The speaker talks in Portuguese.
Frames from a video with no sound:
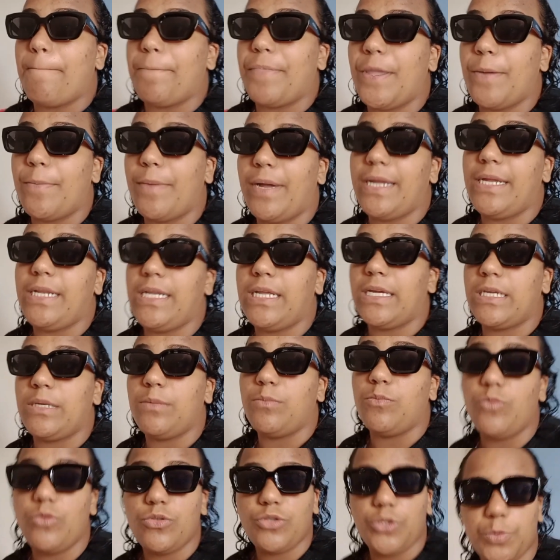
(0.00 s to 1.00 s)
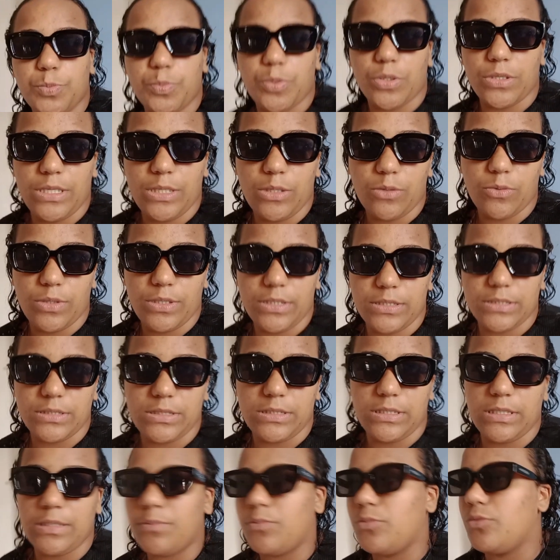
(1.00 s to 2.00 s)
É uma ilha que muitos podem
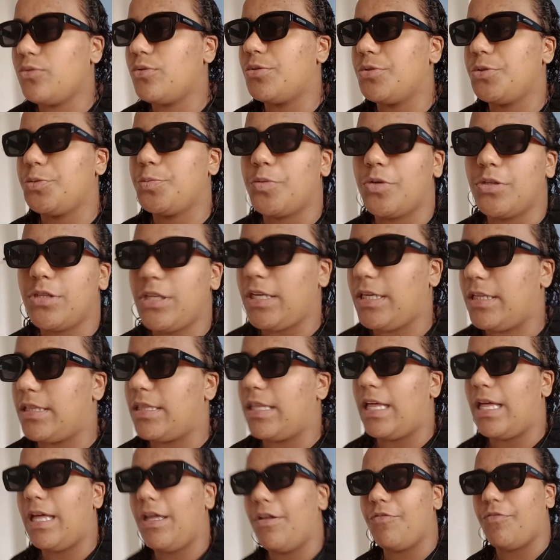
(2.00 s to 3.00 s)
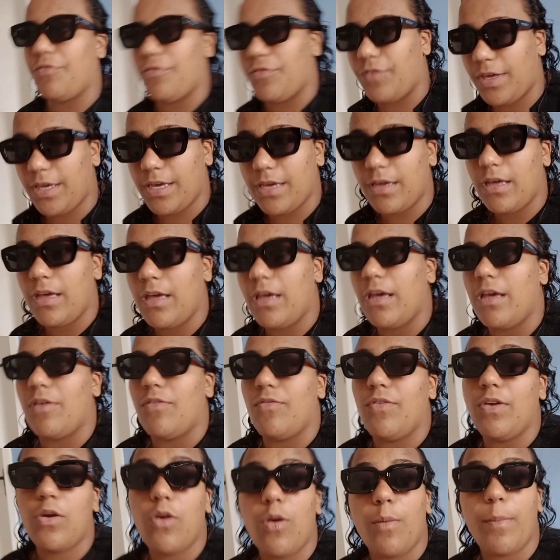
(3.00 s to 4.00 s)
conhecer, muitos podem ir lá ver,
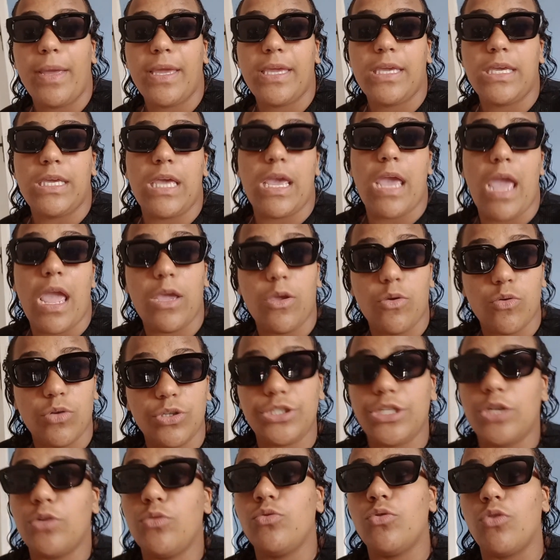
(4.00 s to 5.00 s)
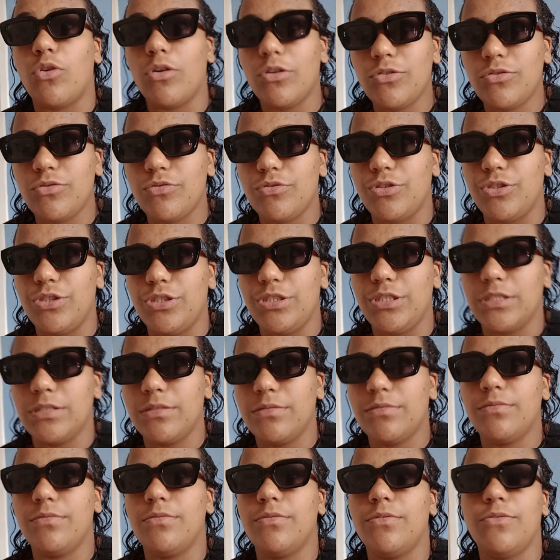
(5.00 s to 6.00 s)
ver como é que é e hoje é o nosso dia.